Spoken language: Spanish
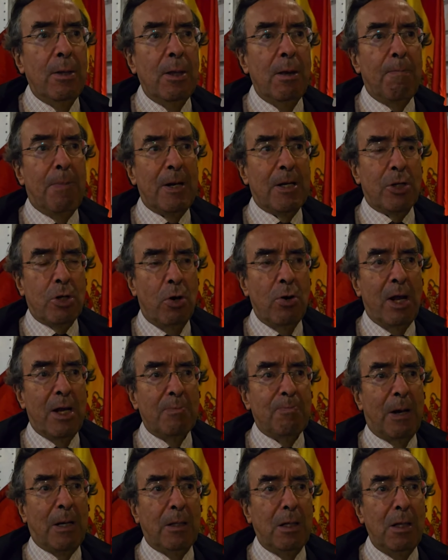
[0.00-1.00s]
de
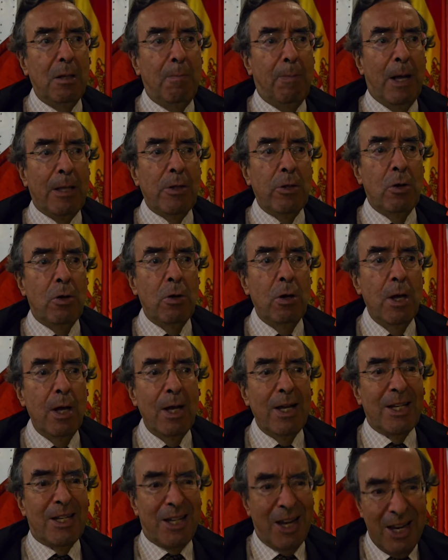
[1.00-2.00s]
personas participando,
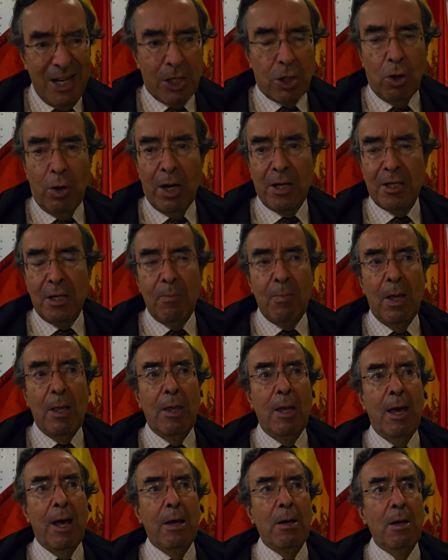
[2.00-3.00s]
seis horas y
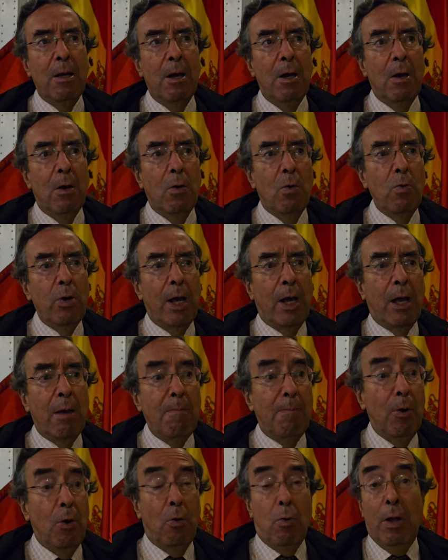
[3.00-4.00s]
media. Un
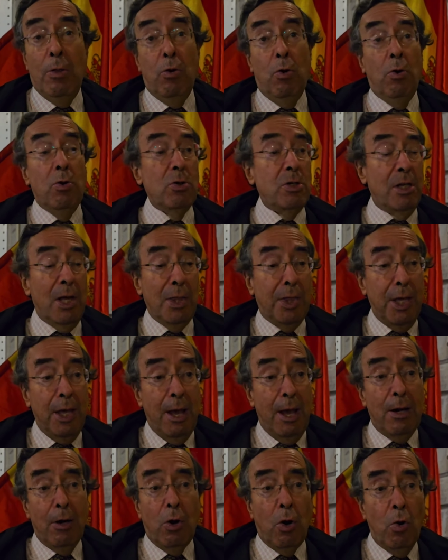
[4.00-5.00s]
ejemplo, cuando se
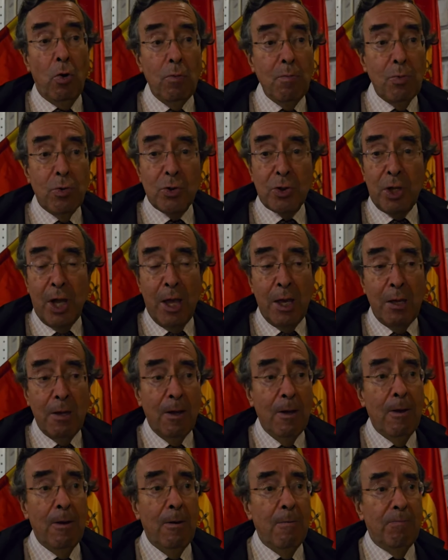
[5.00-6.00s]
hacía el Columbus Day,
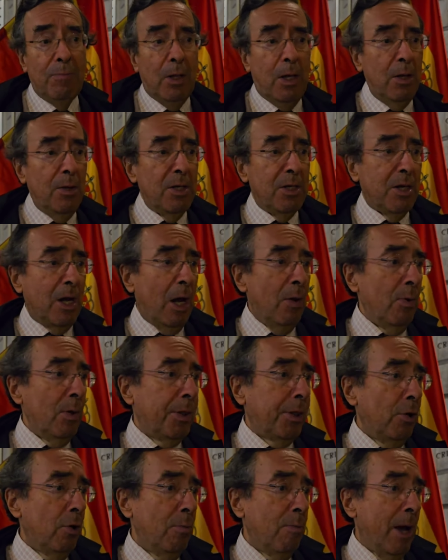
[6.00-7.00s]
que
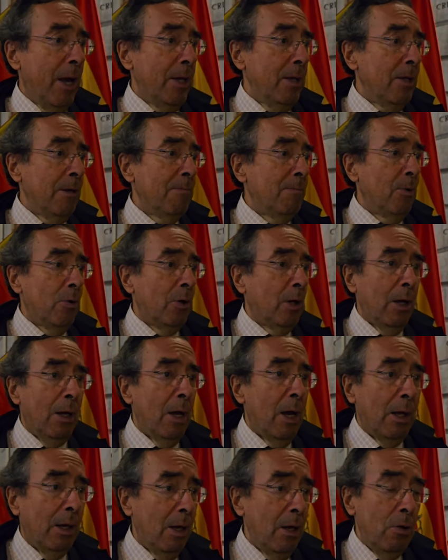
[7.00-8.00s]
descabezó Biden
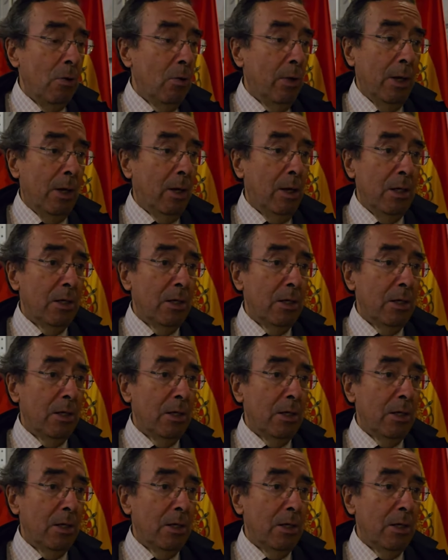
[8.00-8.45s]
porque aquello de